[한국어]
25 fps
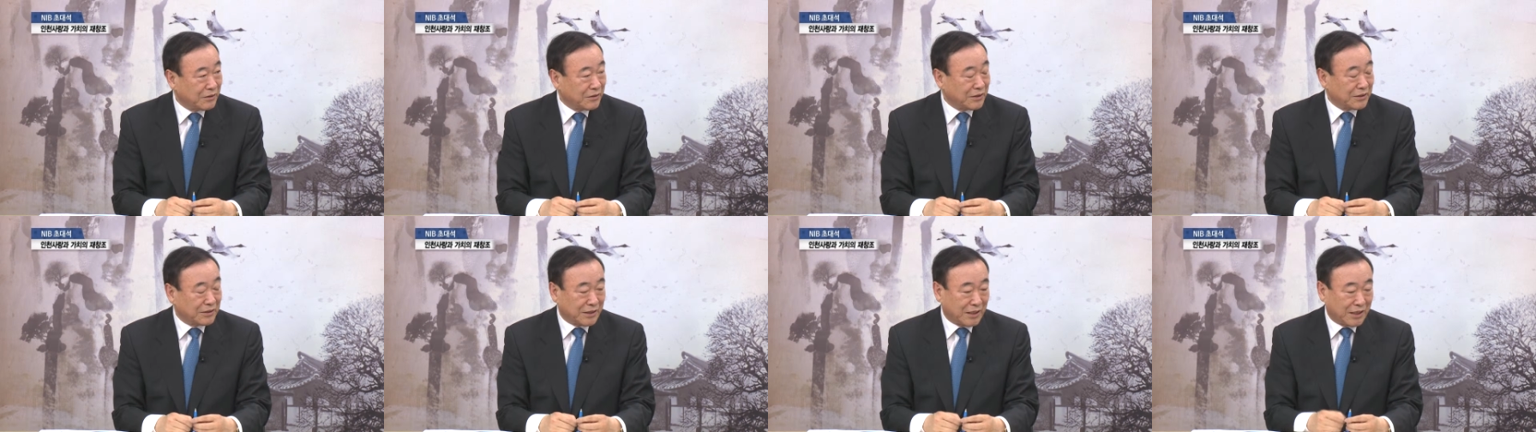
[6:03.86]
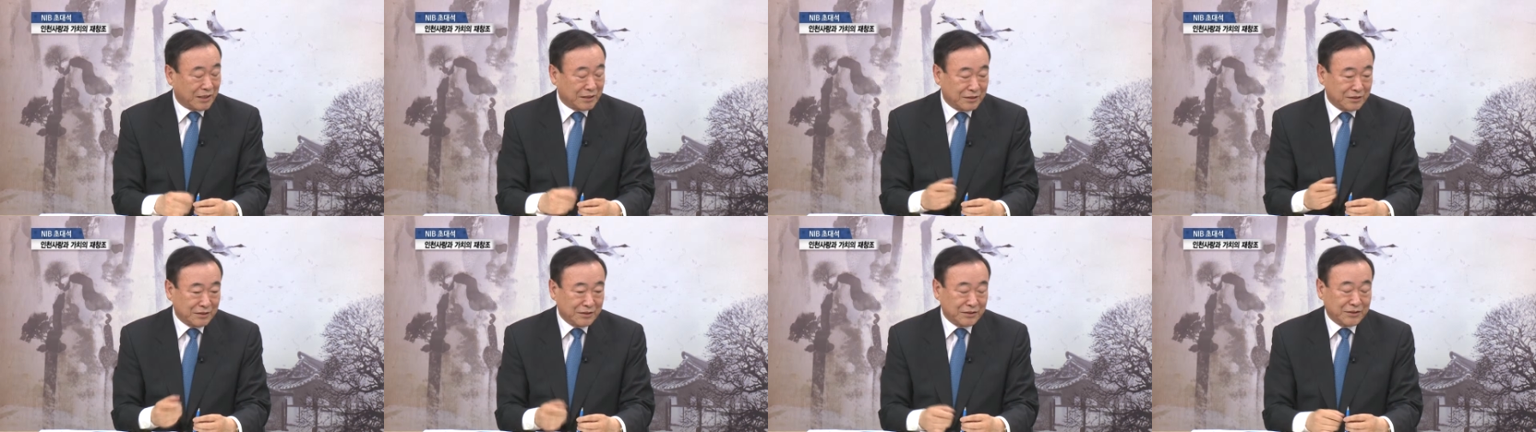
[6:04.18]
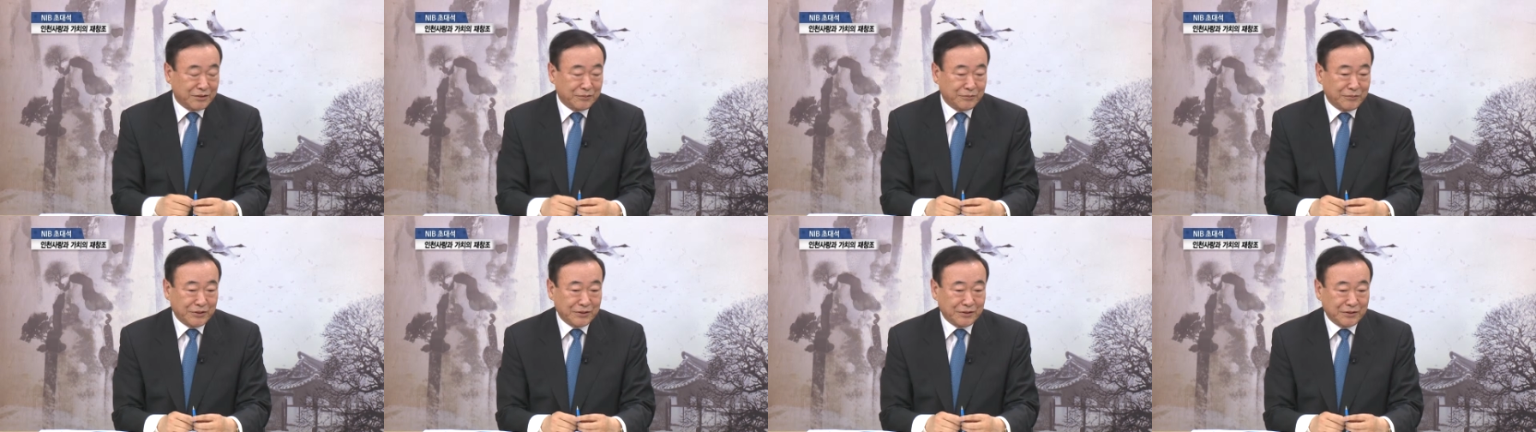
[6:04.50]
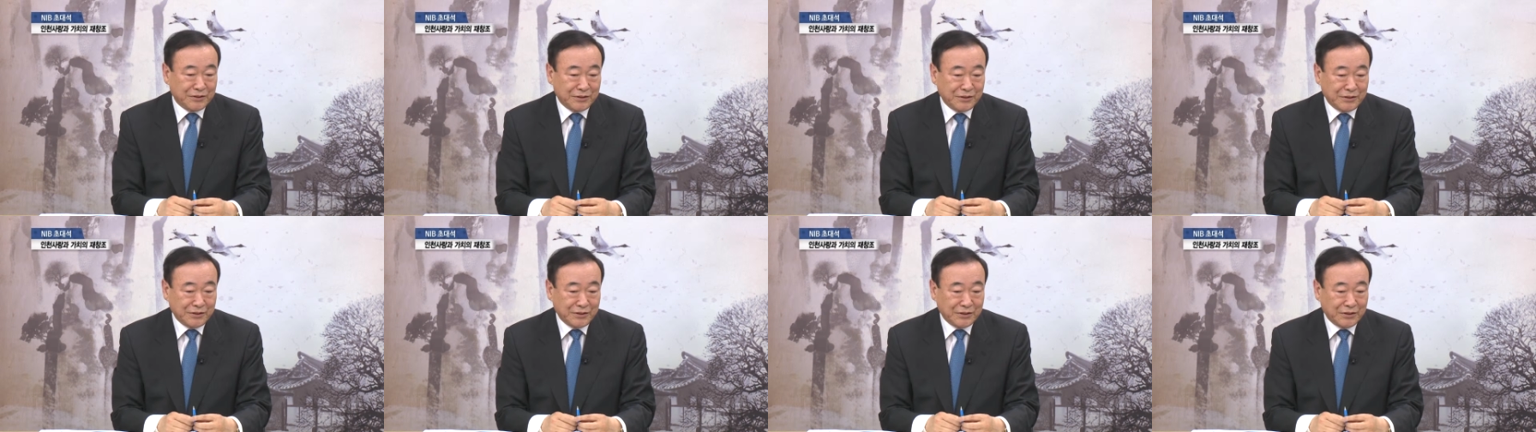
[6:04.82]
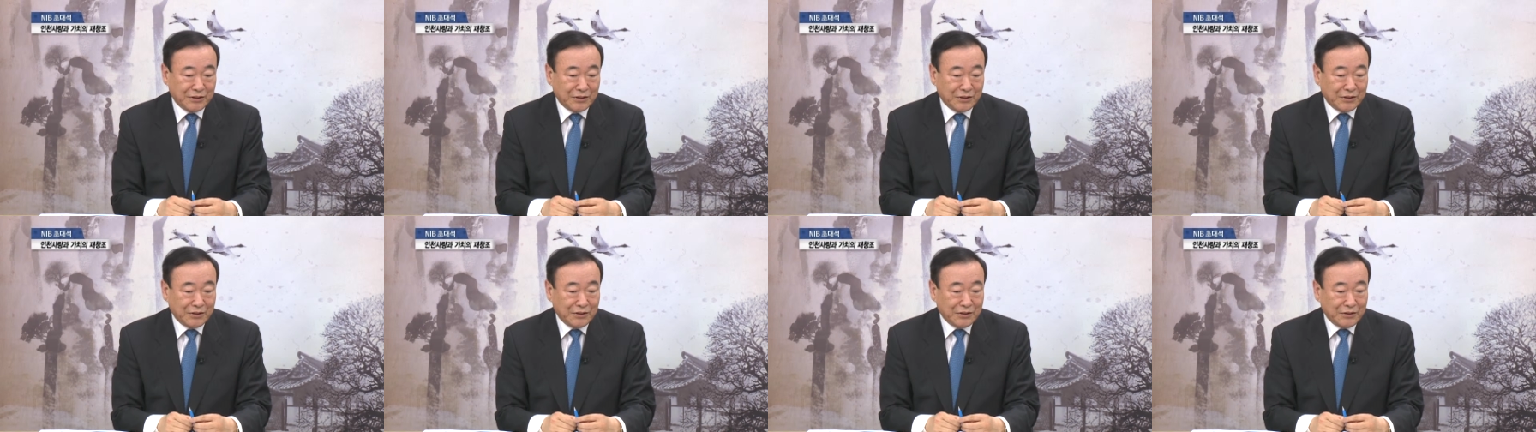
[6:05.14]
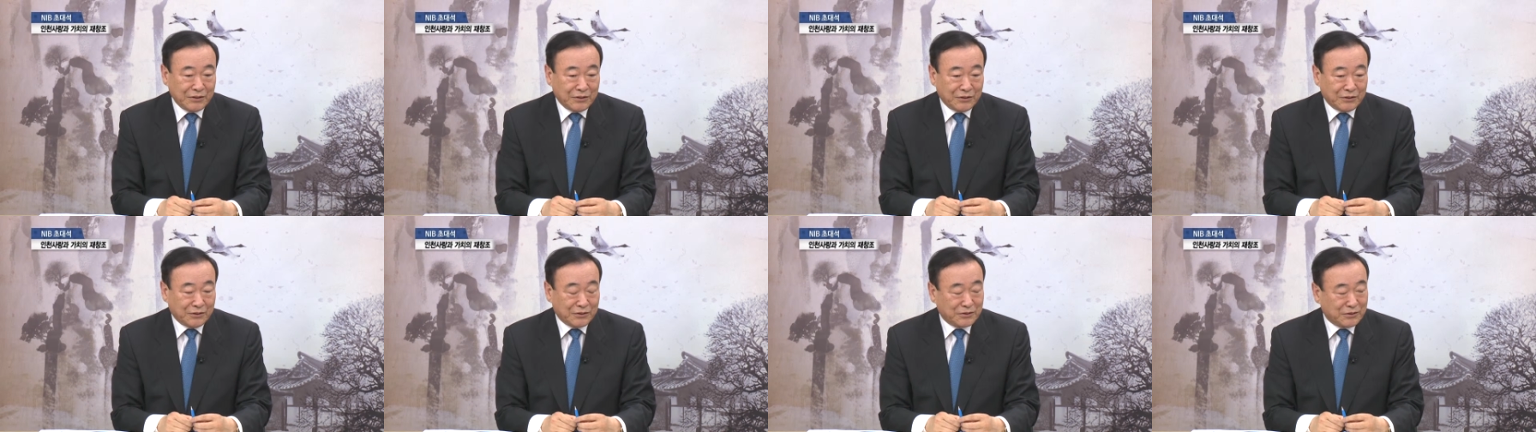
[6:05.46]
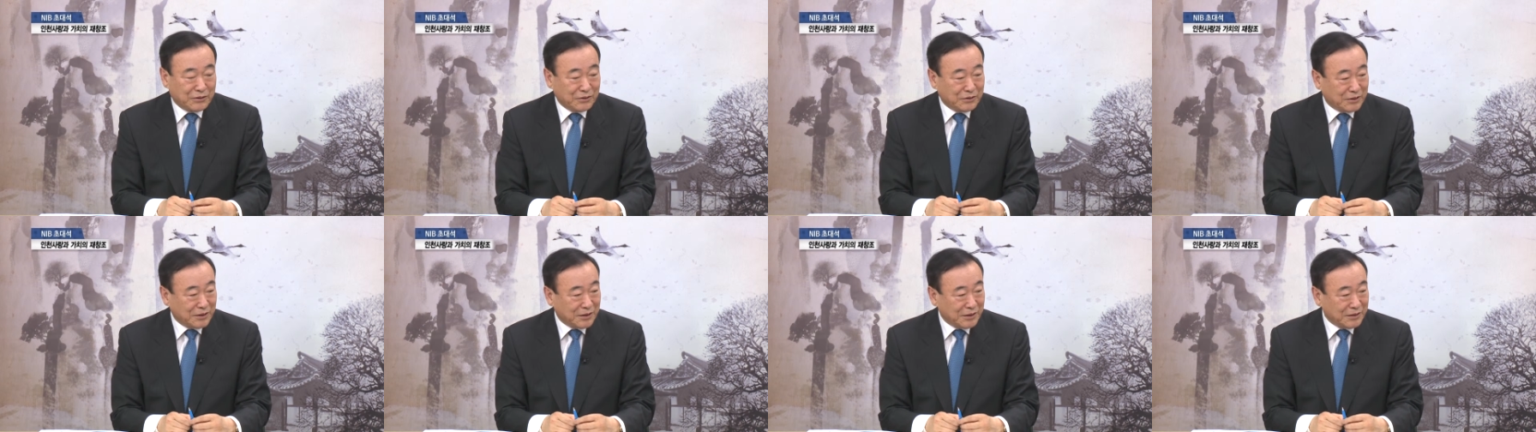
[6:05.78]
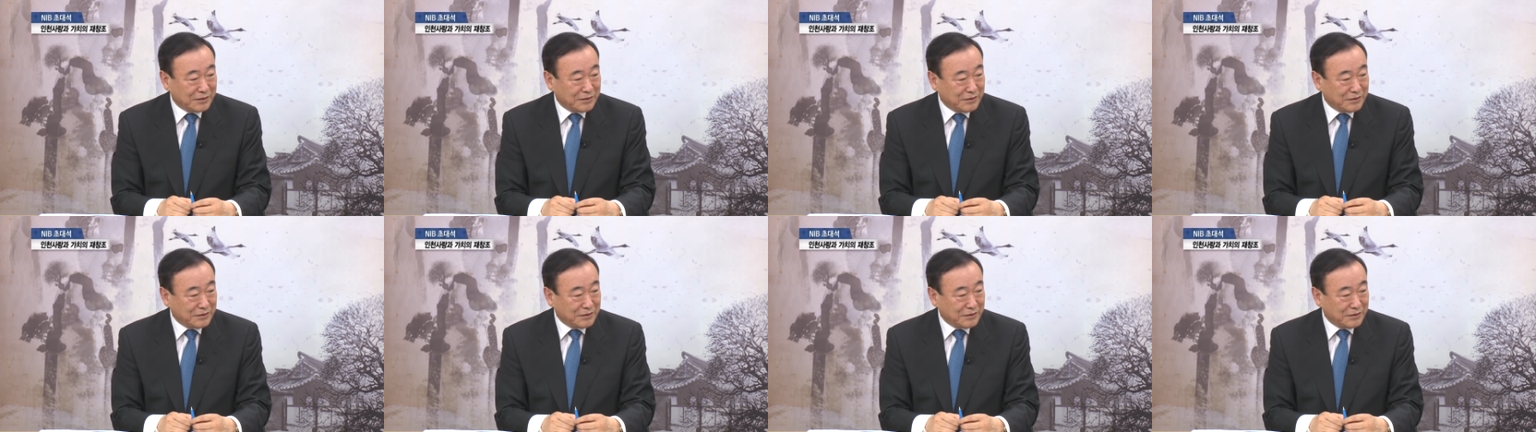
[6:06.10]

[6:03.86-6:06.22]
거기 사시는 시민들이 어떻게